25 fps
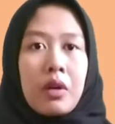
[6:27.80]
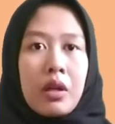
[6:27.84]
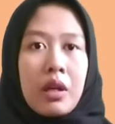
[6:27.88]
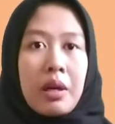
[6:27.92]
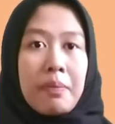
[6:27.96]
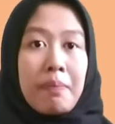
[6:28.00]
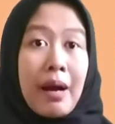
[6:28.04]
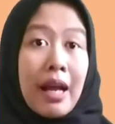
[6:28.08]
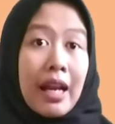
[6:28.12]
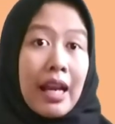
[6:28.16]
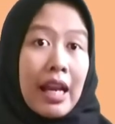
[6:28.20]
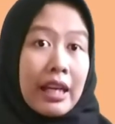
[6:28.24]

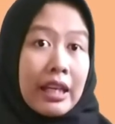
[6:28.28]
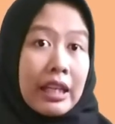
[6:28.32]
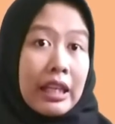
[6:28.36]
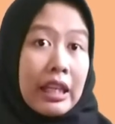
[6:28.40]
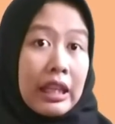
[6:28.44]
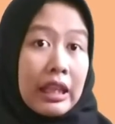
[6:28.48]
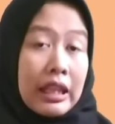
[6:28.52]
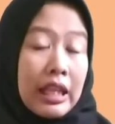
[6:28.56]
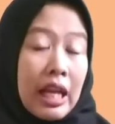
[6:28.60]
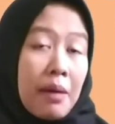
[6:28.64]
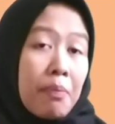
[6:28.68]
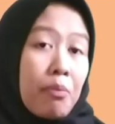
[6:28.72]
kepala
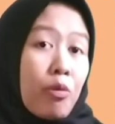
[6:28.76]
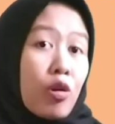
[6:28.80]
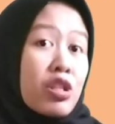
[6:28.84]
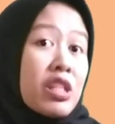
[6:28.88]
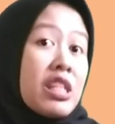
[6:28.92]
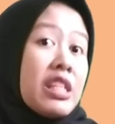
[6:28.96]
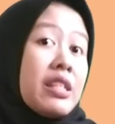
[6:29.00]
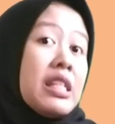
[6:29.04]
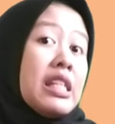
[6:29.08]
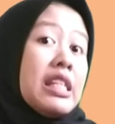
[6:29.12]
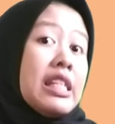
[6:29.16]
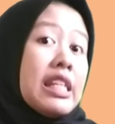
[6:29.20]
kita
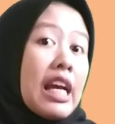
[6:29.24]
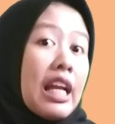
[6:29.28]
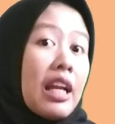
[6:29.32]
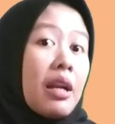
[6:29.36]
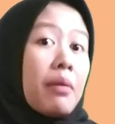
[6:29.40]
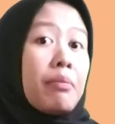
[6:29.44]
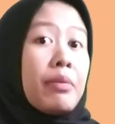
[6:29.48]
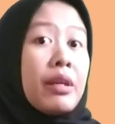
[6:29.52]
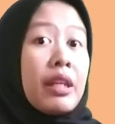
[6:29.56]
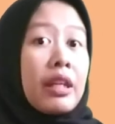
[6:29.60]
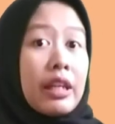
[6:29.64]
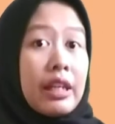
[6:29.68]

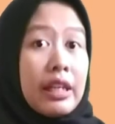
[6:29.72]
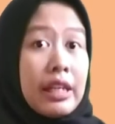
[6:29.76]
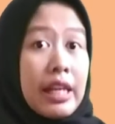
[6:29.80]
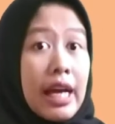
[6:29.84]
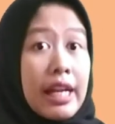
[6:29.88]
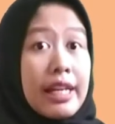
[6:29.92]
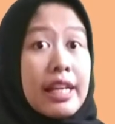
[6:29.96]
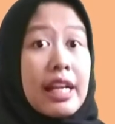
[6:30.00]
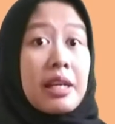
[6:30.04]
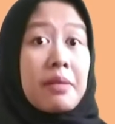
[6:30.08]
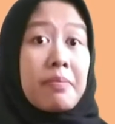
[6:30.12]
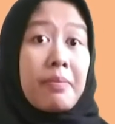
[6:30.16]
posisinya lebih
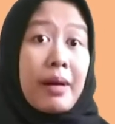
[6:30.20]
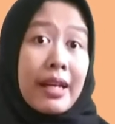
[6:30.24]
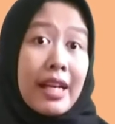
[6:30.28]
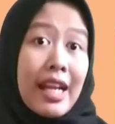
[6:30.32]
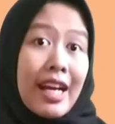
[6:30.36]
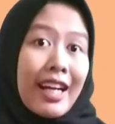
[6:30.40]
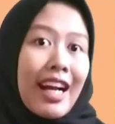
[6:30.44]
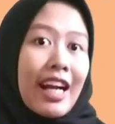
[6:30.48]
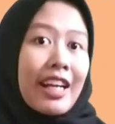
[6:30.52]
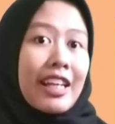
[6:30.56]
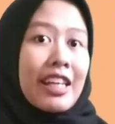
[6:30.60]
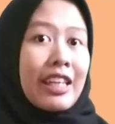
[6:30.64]
rendah
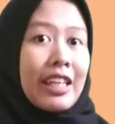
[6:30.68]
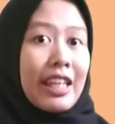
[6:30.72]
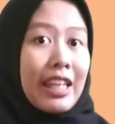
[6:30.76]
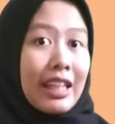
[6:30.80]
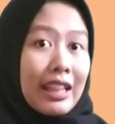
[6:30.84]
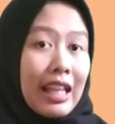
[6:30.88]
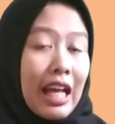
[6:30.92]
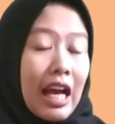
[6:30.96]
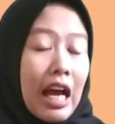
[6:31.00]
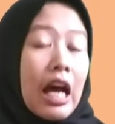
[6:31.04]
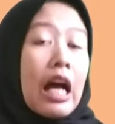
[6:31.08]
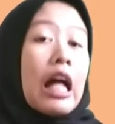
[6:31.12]
daripada kaki
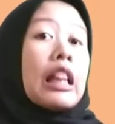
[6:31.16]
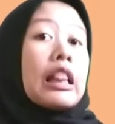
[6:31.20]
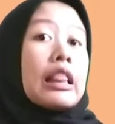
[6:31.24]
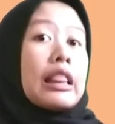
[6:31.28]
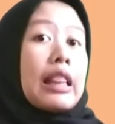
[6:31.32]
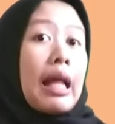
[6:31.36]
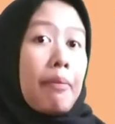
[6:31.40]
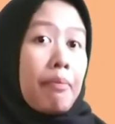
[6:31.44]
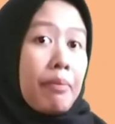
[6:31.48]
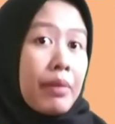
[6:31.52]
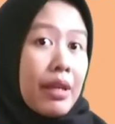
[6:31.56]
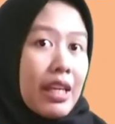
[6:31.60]
kita.
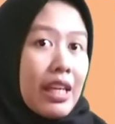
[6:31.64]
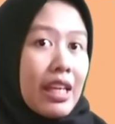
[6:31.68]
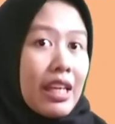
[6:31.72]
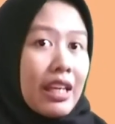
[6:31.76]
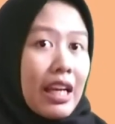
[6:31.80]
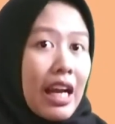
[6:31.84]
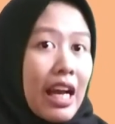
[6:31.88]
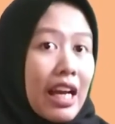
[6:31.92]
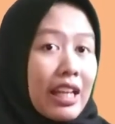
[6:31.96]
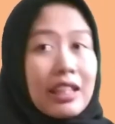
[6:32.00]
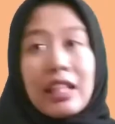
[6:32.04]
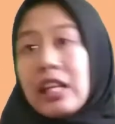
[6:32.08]
Tapi
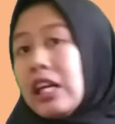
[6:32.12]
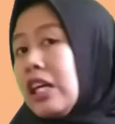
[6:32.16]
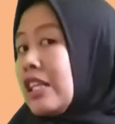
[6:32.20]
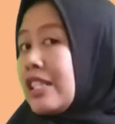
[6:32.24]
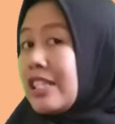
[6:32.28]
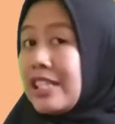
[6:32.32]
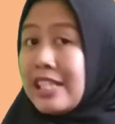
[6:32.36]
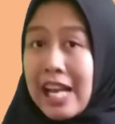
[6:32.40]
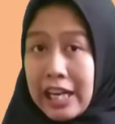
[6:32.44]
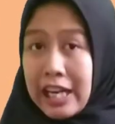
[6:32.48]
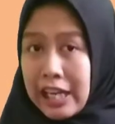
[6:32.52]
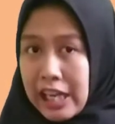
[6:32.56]
ingat,
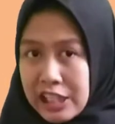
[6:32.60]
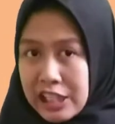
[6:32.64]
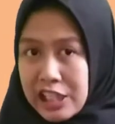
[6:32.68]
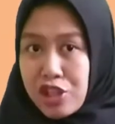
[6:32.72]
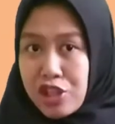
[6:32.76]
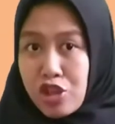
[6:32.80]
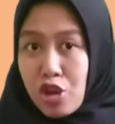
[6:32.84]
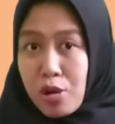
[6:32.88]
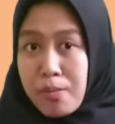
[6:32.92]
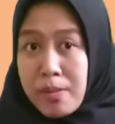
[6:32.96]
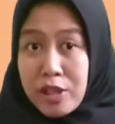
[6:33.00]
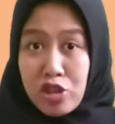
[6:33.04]
jangan
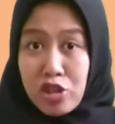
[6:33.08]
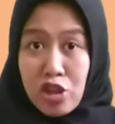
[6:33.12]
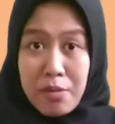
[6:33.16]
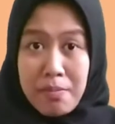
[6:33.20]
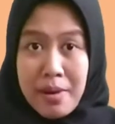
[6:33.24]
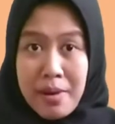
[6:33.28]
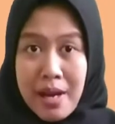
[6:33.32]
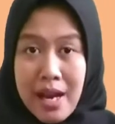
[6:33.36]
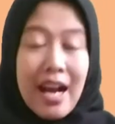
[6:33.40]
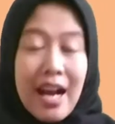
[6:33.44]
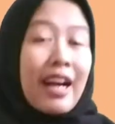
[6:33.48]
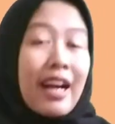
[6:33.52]

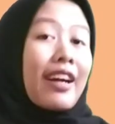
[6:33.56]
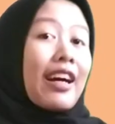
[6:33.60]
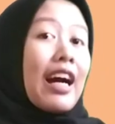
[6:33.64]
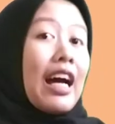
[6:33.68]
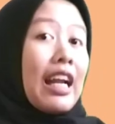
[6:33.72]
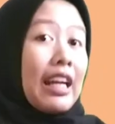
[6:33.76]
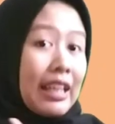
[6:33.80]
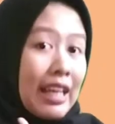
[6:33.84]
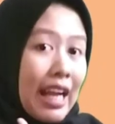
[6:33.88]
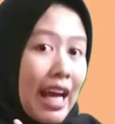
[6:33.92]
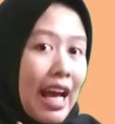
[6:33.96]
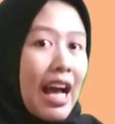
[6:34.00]
dicoba-coba
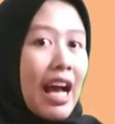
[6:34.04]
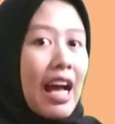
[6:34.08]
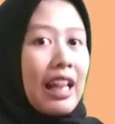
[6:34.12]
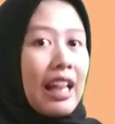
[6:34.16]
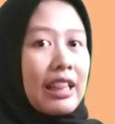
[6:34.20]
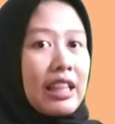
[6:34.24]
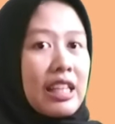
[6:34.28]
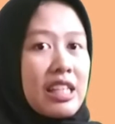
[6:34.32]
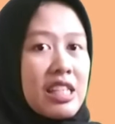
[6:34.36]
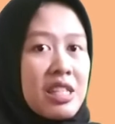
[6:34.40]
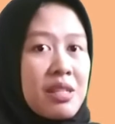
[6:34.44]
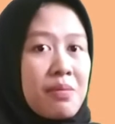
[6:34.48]
karena
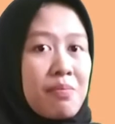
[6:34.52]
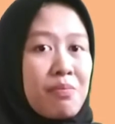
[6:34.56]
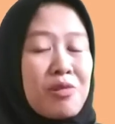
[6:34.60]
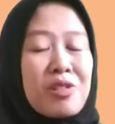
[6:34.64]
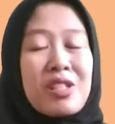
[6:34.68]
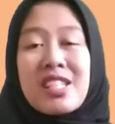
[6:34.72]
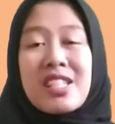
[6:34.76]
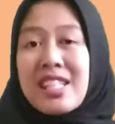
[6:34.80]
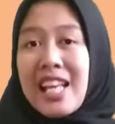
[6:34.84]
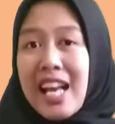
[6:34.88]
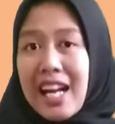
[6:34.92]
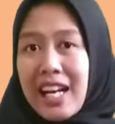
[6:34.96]
hal
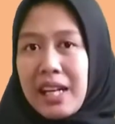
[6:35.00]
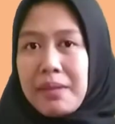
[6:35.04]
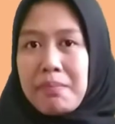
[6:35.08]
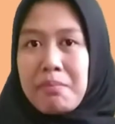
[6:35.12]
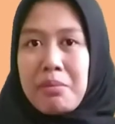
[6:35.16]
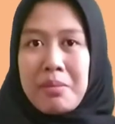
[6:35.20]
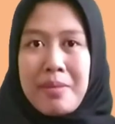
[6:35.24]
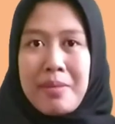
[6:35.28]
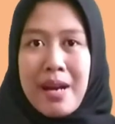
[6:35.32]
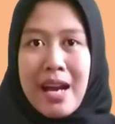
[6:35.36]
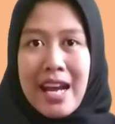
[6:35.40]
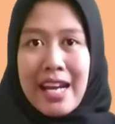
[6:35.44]
tersebut sangat
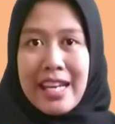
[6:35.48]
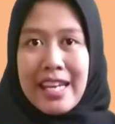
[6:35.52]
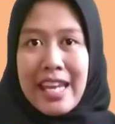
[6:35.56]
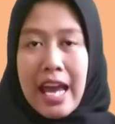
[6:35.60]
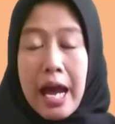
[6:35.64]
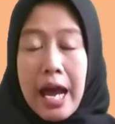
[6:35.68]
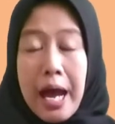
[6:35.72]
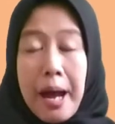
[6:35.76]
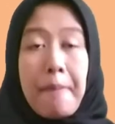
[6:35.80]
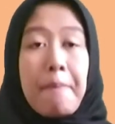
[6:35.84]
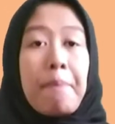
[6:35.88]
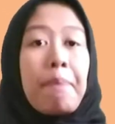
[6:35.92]

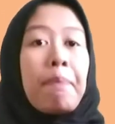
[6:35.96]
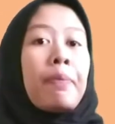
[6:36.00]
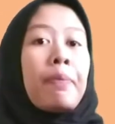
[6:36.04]
berbahaya.